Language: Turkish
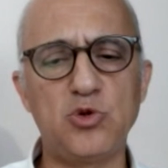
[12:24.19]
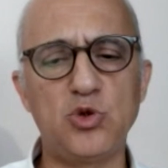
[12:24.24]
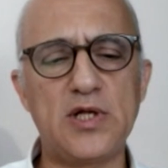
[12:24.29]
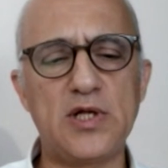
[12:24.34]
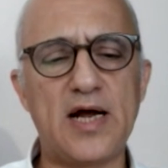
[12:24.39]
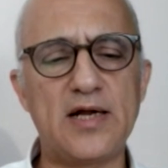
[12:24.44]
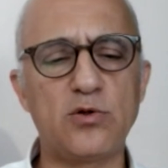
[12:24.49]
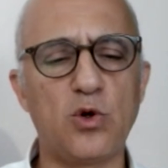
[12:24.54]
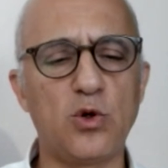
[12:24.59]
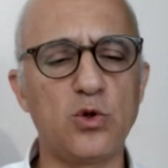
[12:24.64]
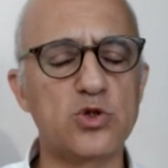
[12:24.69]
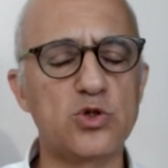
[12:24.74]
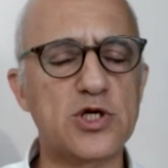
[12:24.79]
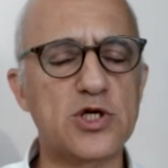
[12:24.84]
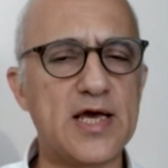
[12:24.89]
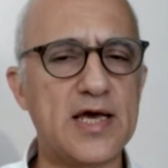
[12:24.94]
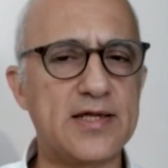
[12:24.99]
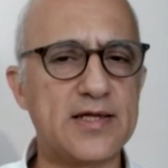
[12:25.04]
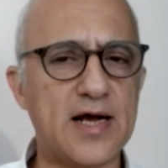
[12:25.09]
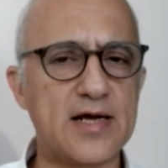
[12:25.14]
Bunlar da
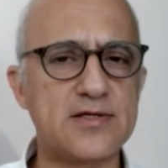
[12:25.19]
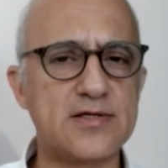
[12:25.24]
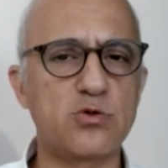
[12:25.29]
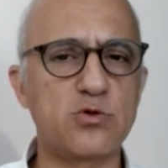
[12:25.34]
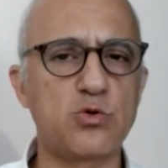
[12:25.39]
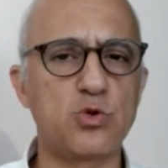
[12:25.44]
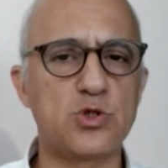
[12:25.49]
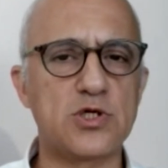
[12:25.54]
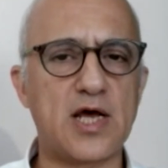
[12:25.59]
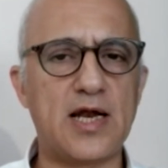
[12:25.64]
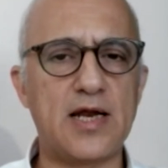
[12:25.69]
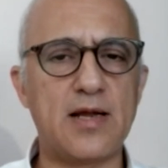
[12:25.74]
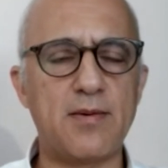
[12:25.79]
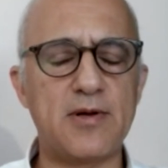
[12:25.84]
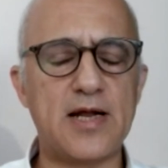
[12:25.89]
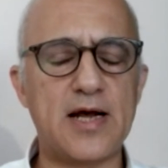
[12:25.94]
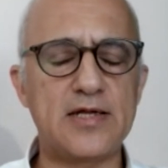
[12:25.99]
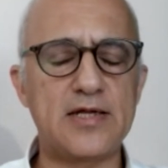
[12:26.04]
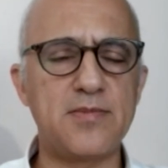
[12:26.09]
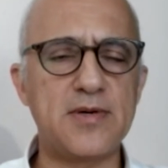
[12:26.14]
oldukça yetersiz
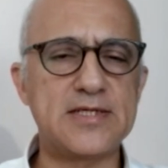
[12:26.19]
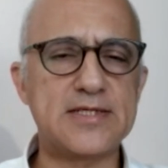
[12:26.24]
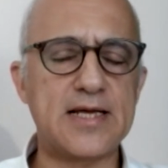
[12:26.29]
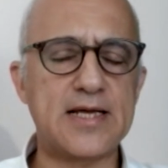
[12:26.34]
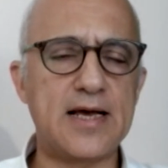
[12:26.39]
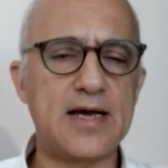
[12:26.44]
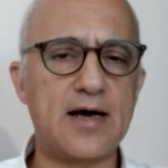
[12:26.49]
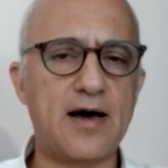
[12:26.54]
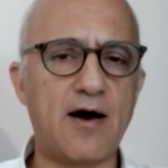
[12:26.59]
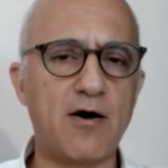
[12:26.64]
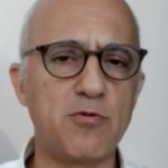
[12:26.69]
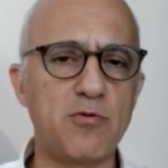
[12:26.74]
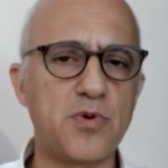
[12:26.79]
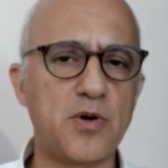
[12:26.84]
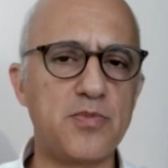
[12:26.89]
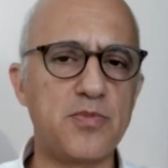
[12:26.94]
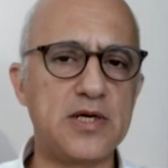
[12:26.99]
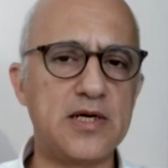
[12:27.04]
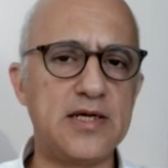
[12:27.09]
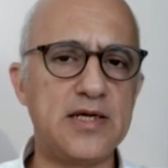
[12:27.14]
güncellemelerdi. Mesela
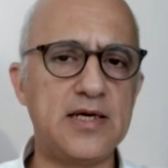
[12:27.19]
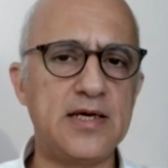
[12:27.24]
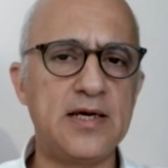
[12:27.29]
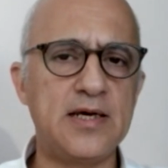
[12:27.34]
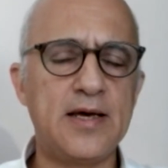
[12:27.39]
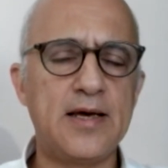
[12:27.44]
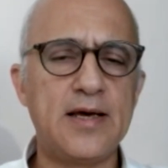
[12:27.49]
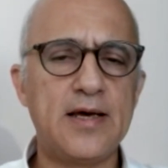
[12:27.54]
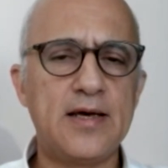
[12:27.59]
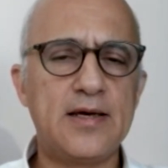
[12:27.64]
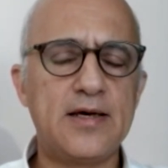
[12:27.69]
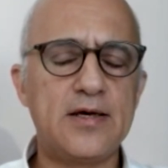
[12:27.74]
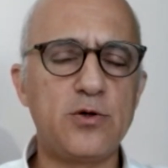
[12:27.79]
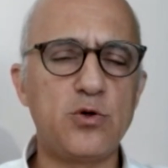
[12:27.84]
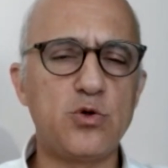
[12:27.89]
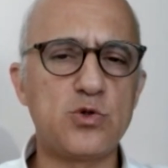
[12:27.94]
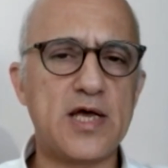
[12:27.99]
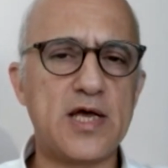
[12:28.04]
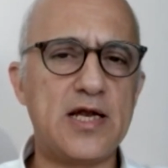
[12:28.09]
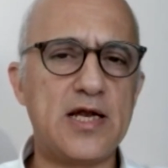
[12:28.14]
Avrupa Birliği
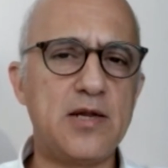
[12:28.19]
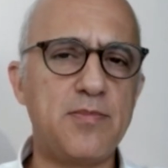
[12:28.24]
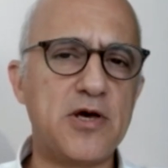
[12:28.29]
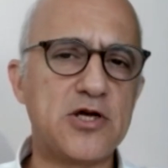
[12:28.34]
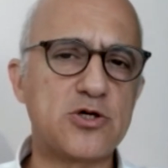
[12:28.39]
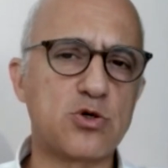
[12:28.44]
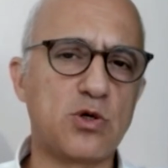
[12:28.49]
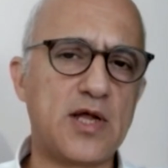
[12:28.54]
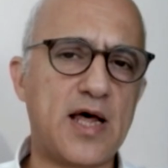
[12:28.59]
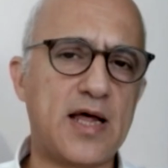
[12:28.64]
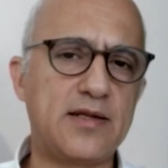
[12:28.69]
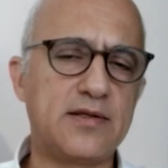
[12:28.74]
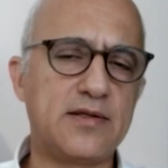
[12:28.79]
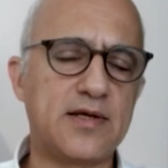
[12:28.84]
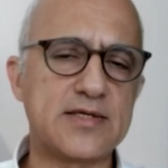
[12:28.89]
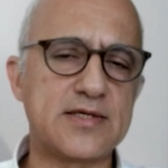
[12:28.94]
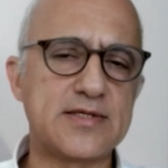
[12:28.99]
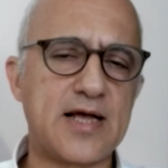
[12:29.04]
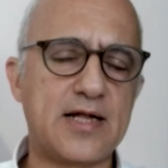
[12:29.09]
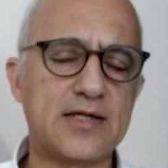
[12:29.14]
%55 olan
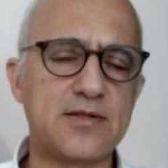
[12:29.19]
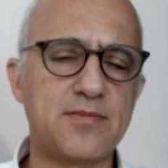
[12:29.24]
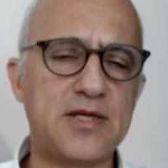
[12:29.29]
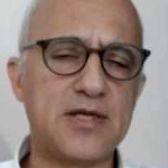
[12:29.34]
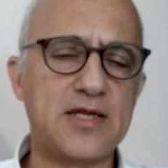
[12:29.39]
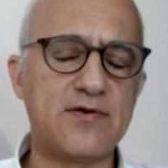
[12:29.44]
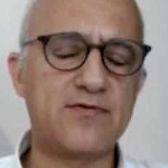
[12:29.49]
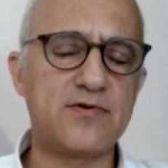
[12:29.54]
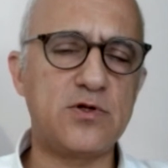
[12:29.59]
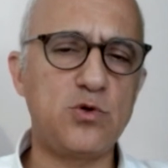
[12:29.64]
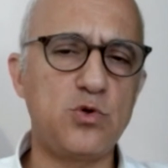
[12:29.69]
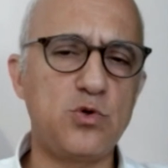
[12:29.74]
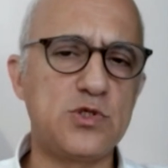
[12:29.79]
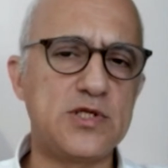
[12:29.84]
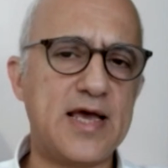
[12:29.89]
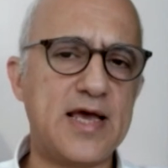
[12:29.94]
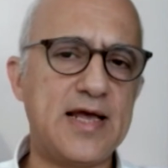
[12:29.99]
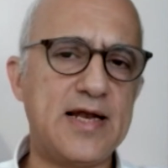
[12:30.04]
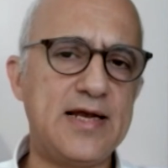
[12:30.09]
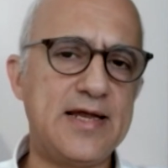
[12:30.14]
azaltım hedefini
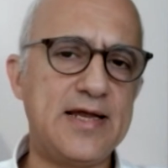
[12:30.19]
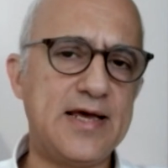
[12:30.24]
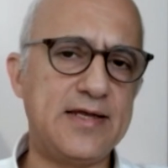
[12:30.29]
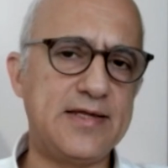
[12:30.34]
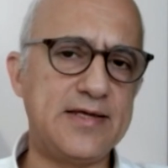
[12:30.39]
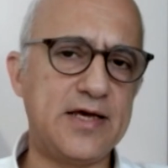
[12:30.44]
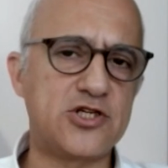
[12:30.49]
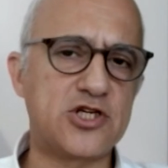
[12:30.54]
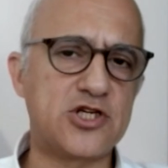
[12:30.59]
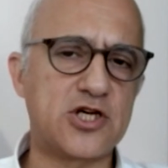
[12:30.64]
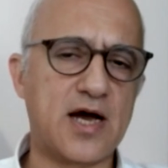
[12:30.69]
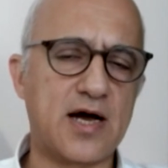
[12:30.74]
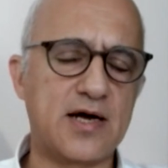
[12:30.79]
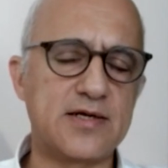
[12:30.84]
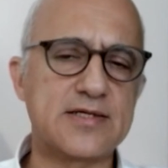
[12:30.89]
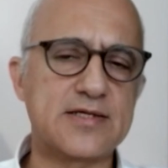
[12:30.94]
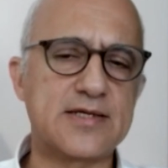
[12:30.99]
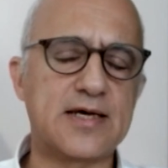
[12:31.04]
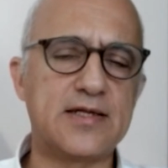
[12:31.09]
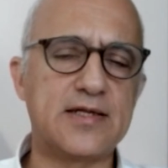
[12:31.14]
%57'ye
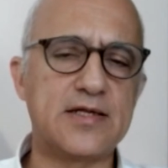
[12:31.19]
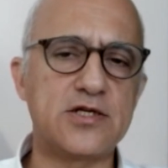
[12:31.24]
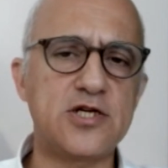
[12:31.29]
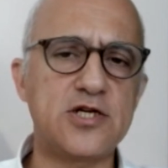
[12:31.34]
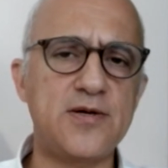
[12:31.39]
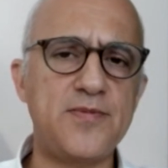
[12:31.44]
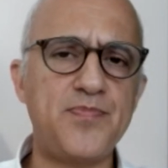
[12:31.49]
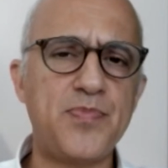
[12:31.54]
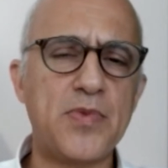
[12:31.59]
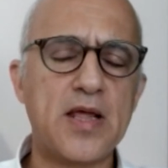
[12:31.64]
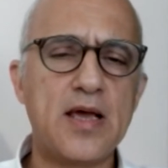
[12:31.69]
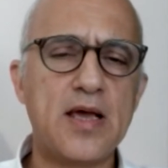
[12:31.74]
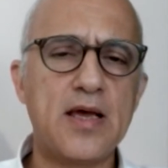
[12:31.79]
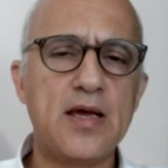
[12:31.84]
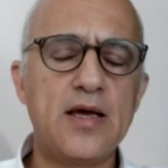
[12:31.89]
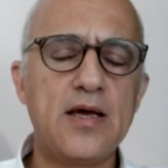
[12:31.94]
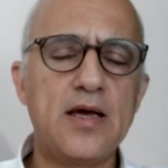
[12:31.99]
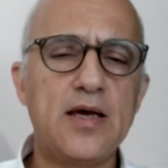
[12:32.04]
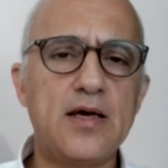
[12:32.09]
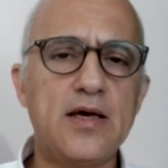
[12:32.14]
çıkardı sadece.
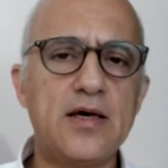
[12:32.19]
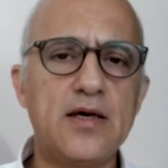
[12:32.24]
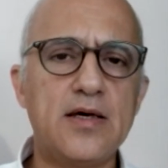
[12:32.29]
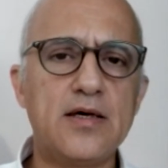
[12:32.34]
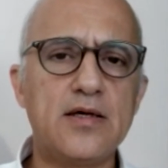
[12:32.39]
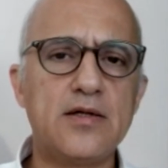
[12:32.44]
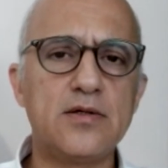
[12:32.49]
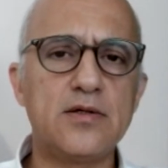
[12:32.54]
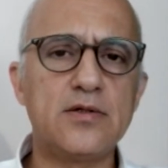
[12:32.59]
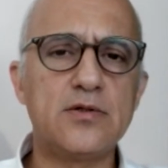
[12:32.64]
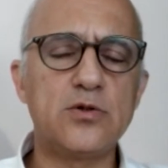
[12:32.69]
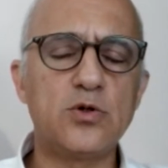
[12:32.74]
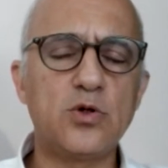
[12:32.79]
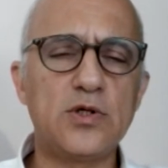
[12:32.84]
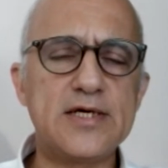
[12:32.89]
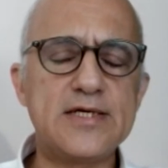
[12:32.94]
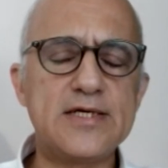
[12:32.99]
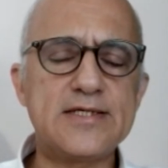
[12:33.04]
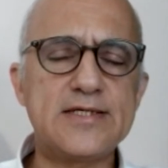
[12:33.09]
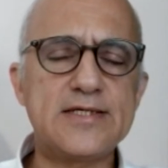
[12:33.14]

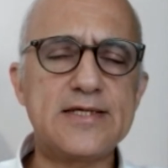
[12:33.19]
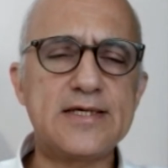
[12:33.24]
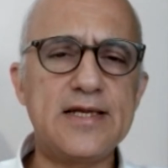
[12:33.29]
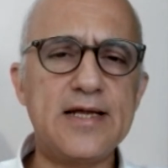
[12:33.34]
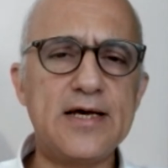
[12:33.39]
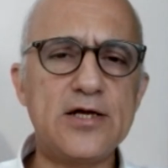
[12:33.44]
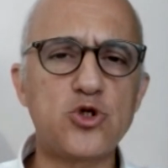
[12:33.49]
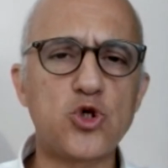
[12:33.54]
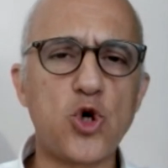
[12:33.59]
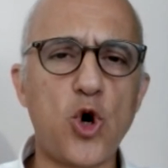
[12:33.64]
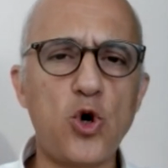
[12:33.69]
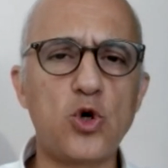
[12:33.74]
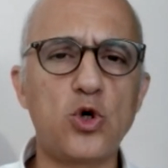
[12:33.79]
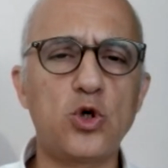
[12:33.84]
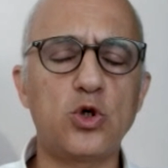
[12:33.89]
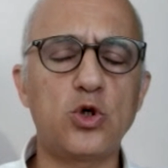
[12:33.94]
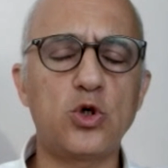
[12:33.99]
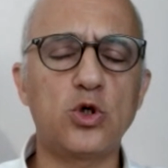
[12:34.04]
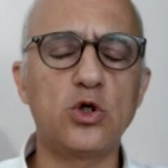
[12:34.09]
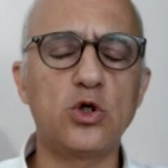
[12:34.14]
dolayısıyla çok